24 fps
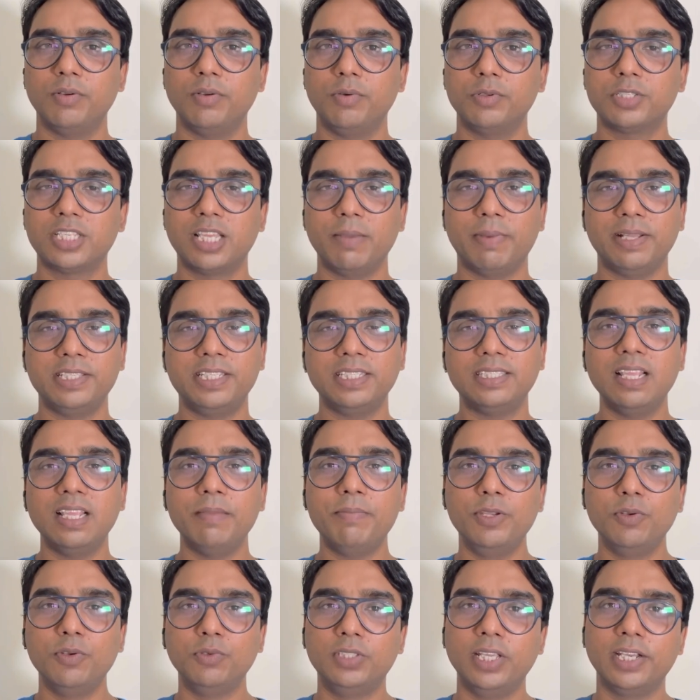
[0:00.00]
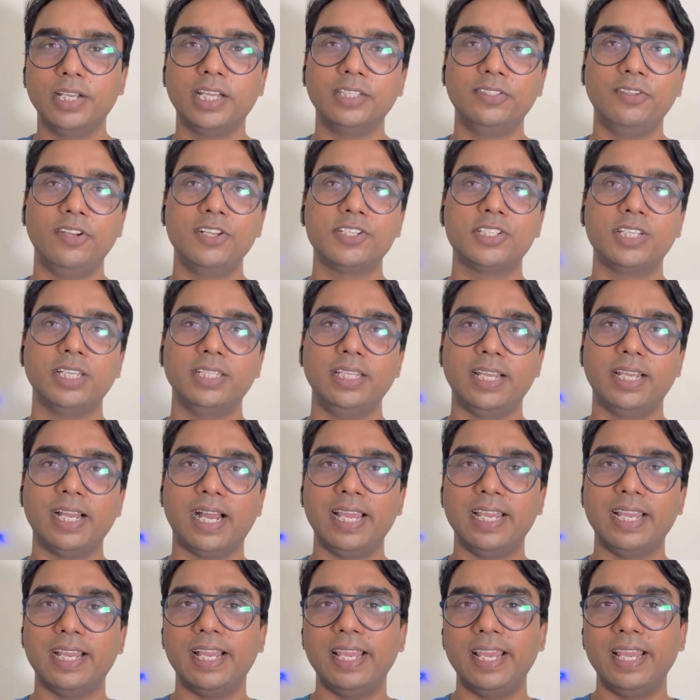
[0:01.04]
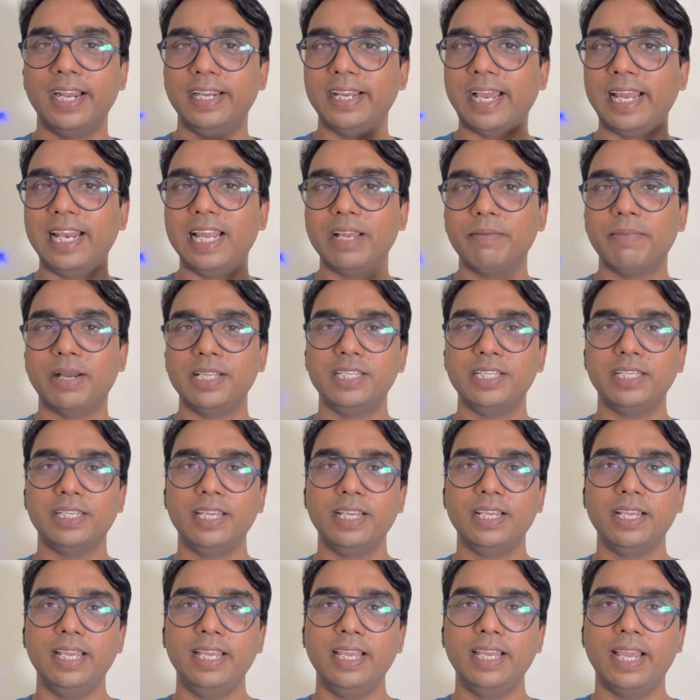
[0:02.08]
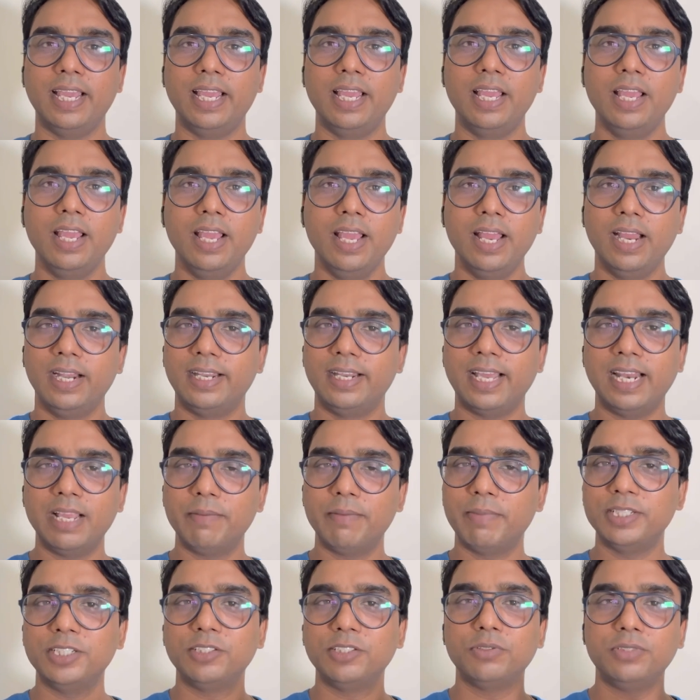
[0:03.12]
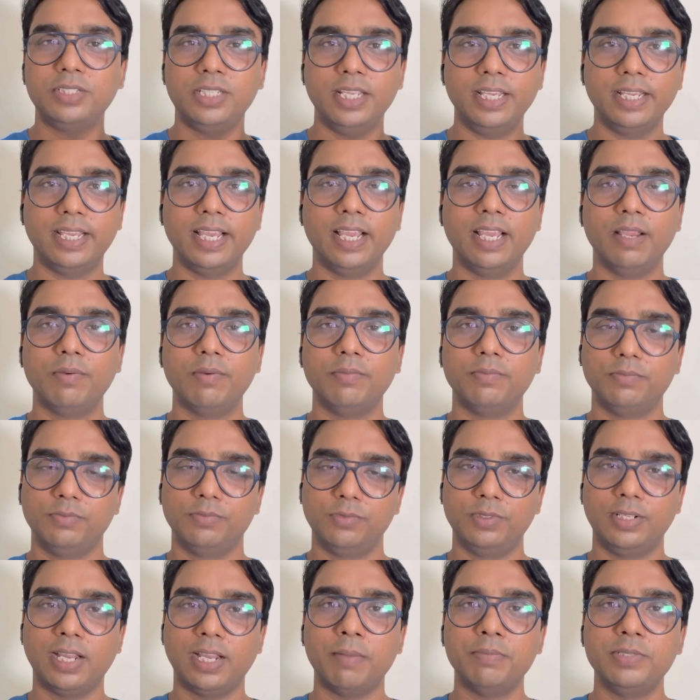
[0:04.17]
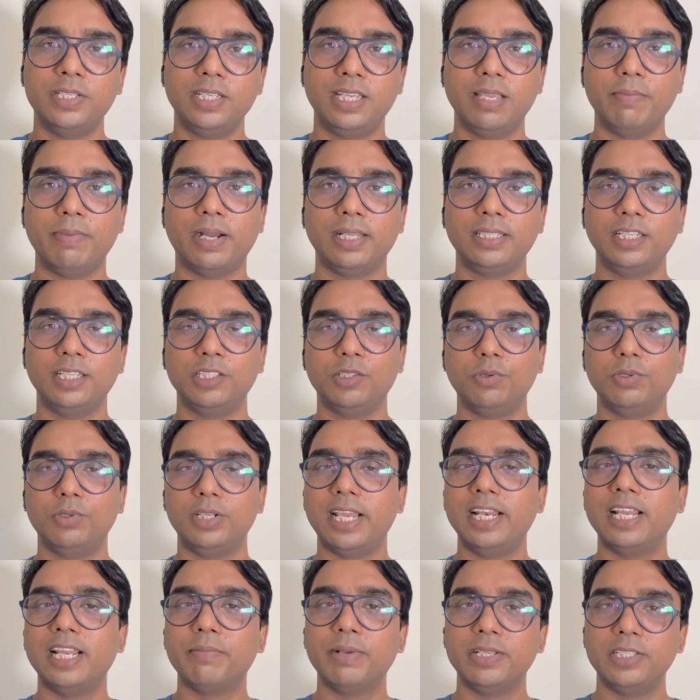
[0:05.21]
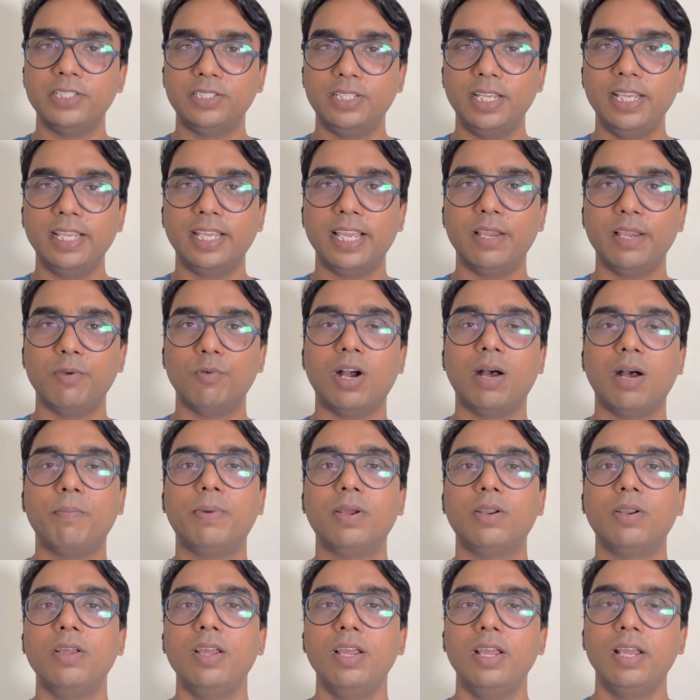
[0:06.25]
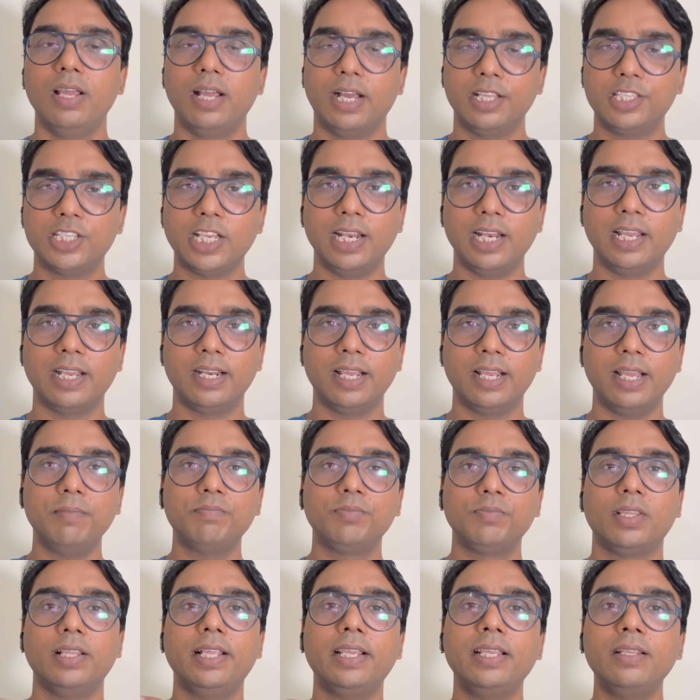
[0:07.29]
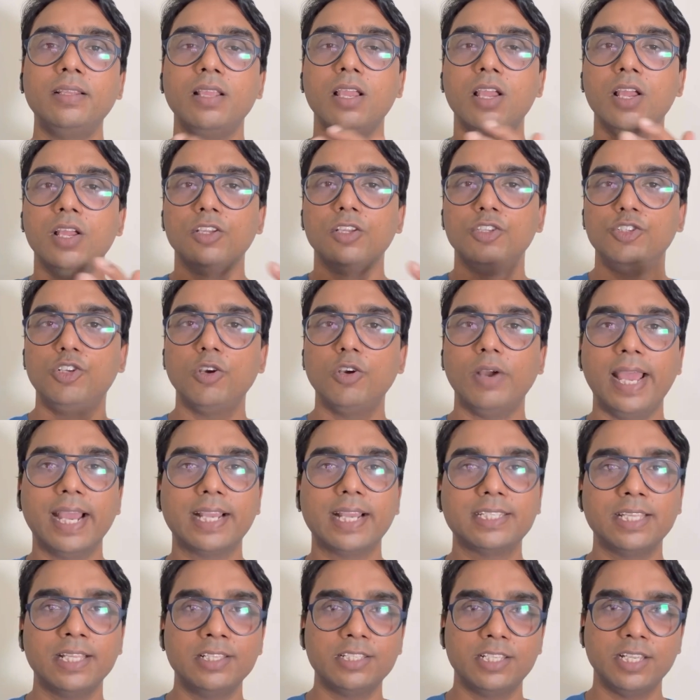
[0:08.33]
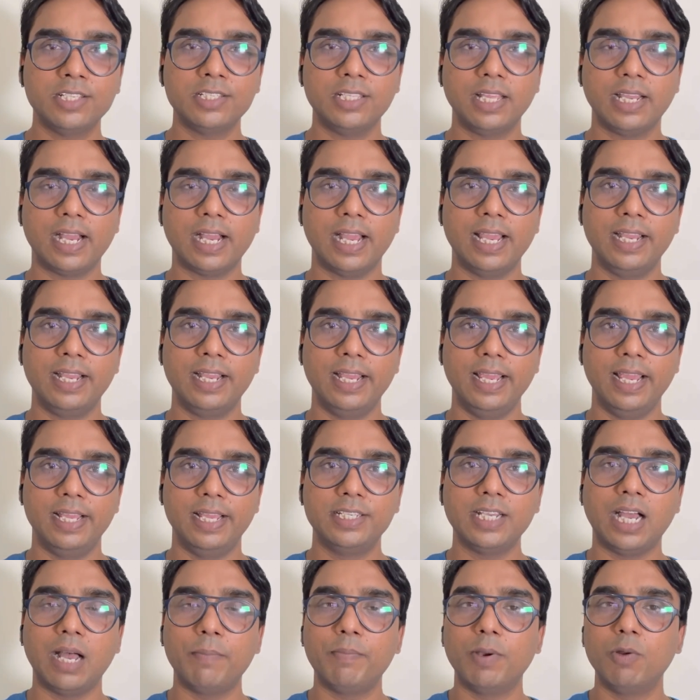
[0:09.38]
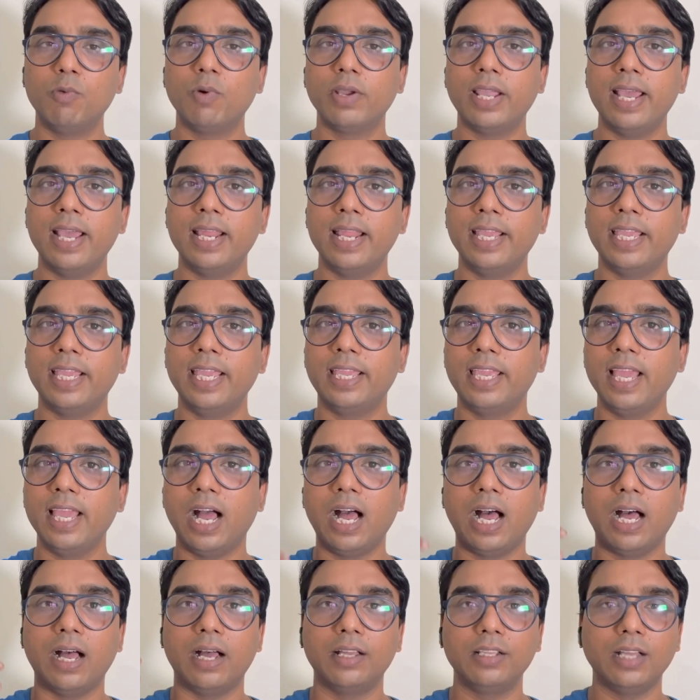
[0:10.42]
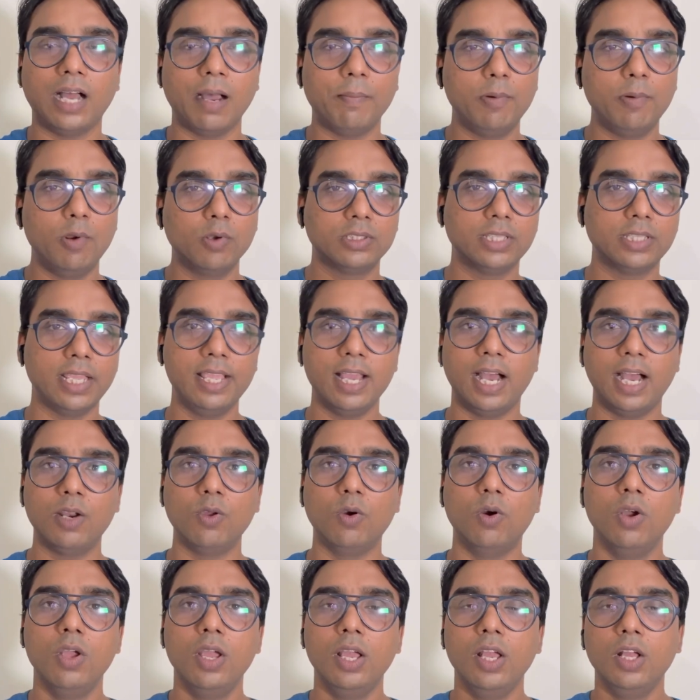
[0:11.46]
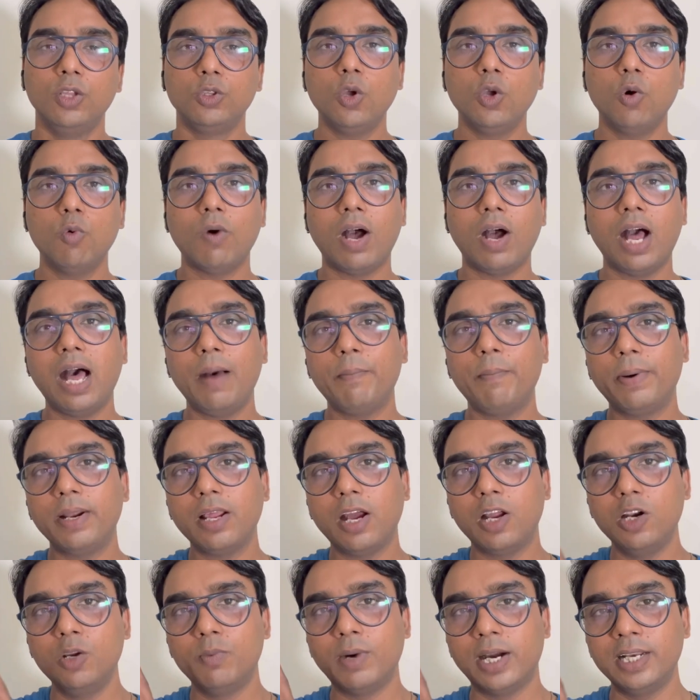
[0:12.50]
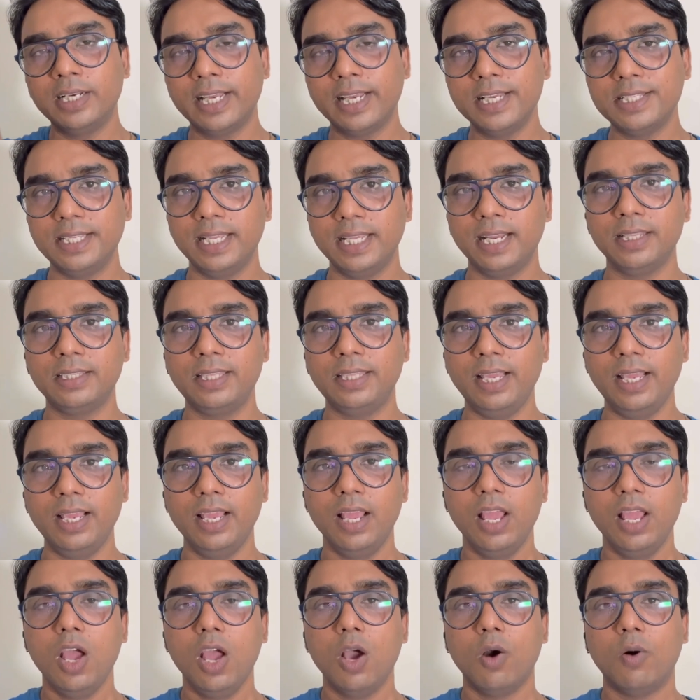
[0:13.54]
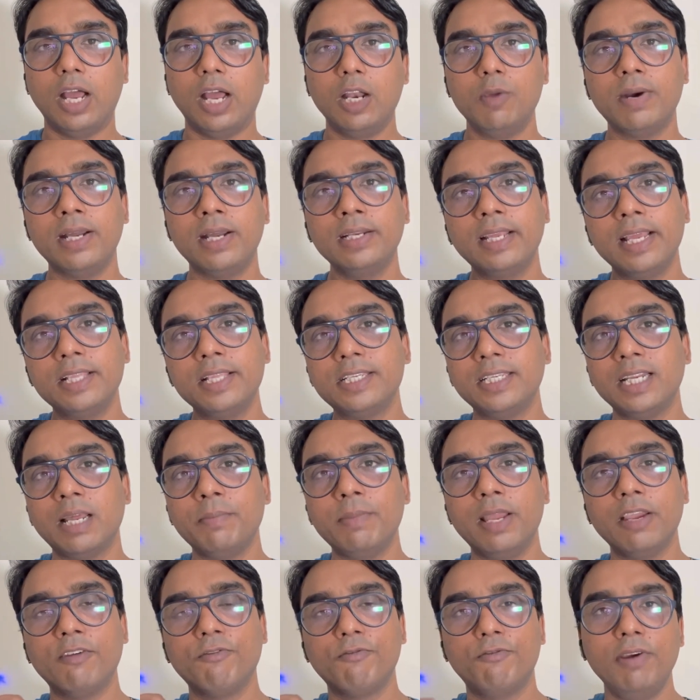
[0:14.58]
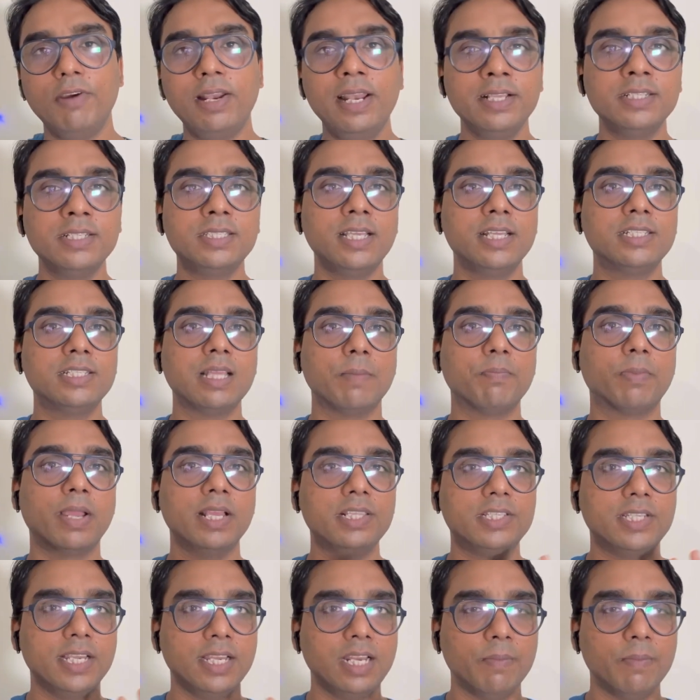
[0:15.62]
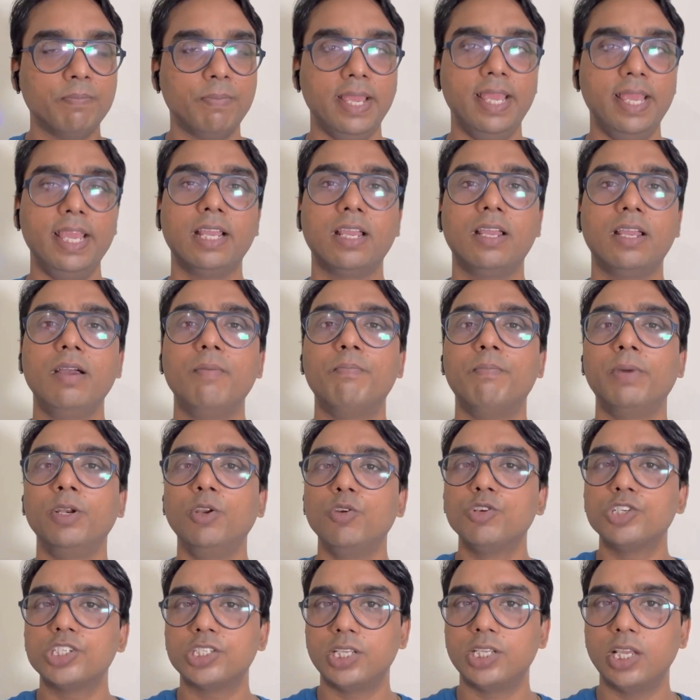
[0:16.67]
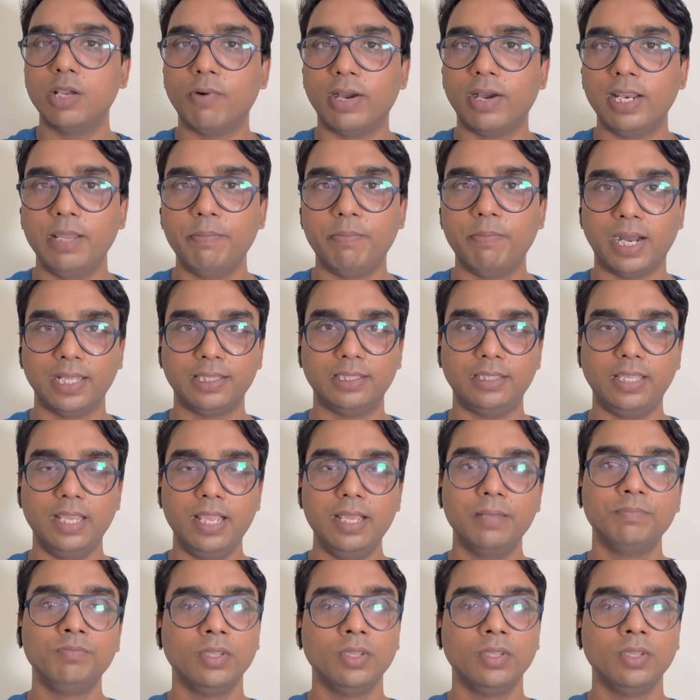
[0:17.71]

उसके बाद जितने भी युद्ध के दृश्य दिखाए गए हैं डायलॉग बाजी की गई है डायलॉग बाजी तो ठीक है राम जी की बात है तो डायलॉग बाजी ठीक है वहां पर अच्छा लग रहा है लेकिन जो एक्शन सीन्स दिखाए गए हैं जहां पर वो कह रहे हैं कि क्या आप लोग तैयार हो तो वहां पर हनुमान की सेना थी हनुमान की सेना में एक फीलिंग्स थी सबके चेहरे पे एक मनुष्य वाली बात थी